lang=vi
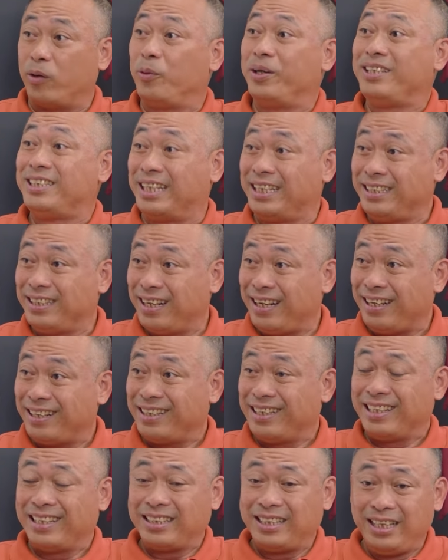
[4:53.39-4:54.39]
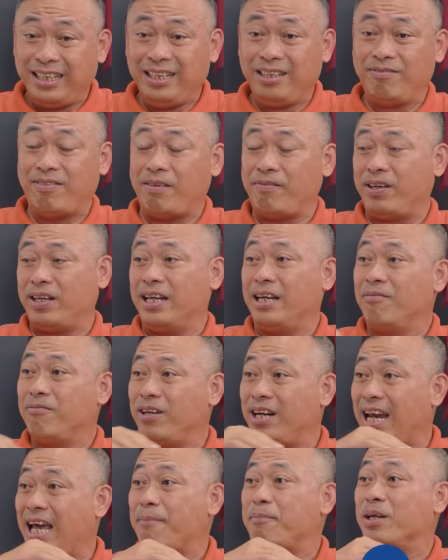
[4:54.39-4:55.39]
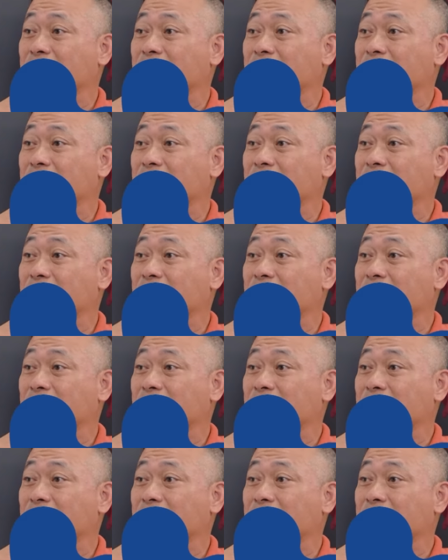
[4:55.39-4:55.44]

đội hình chính nữa, thì Valverde vẫn làm